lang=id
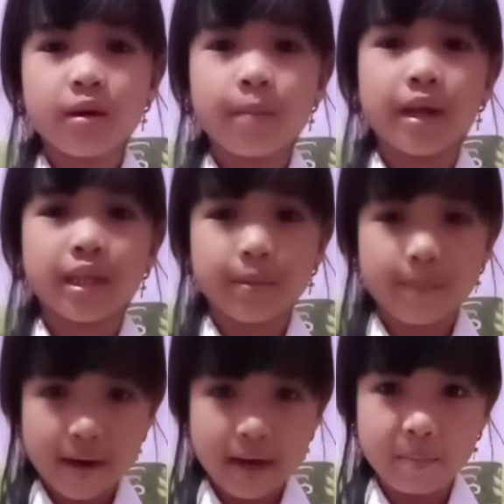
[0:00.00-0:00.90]

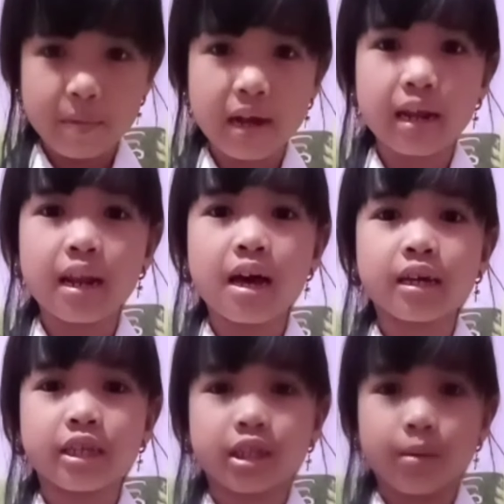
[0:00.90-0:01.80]
Teman-teman,
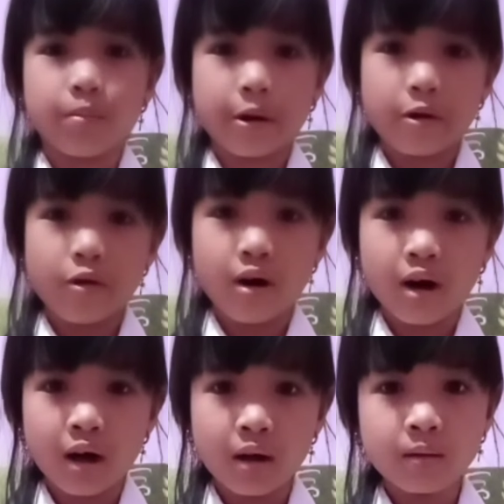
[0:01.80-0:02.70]
marilah kita
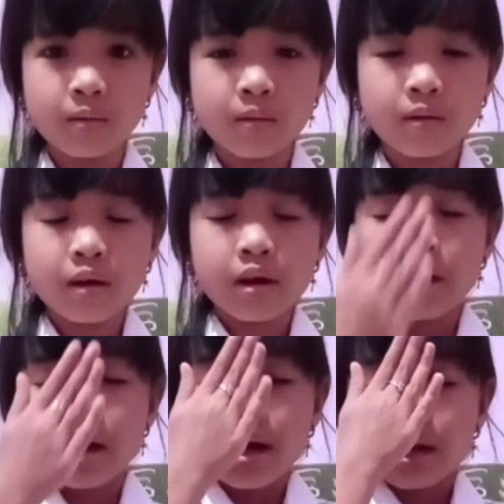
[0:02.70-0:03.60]
berdoa.
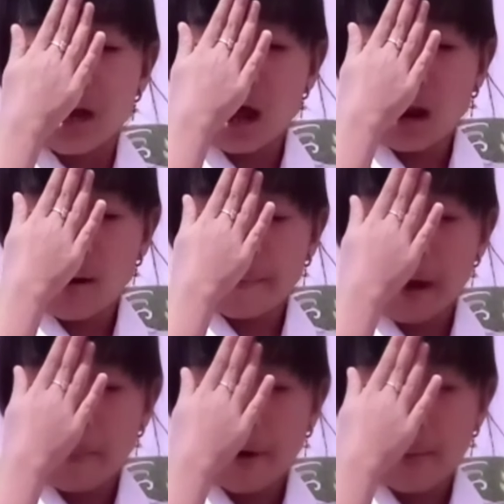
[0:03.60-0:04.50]
Dalam
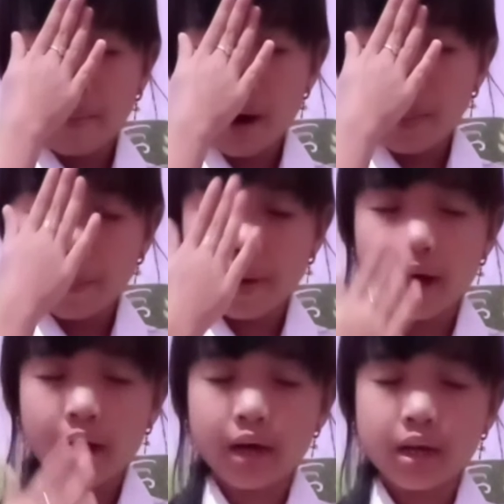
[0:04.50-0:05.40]
nama
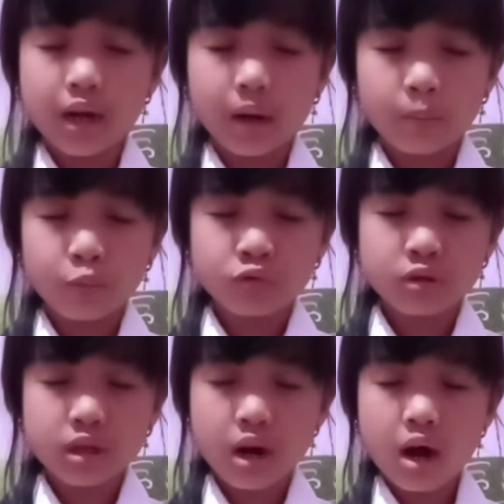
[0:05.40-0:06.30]
Bapa dan
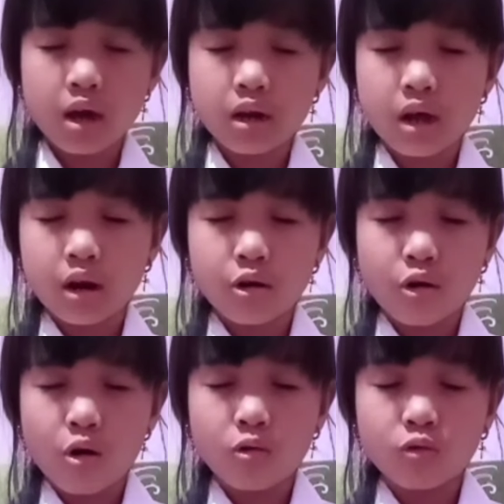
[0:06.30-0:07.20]
Putra
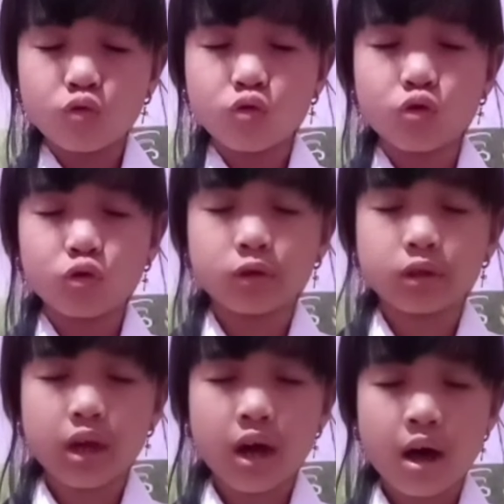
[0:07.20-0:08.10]
dan Roh
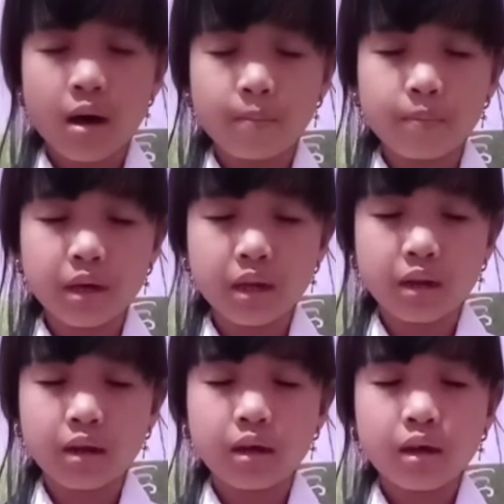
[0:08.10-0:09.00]
Kudus.
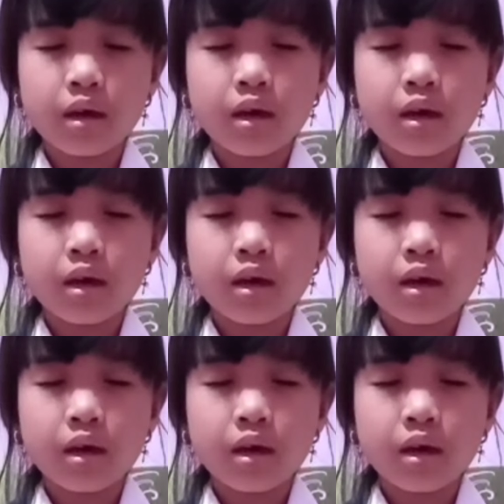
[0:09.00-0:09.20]
Amin.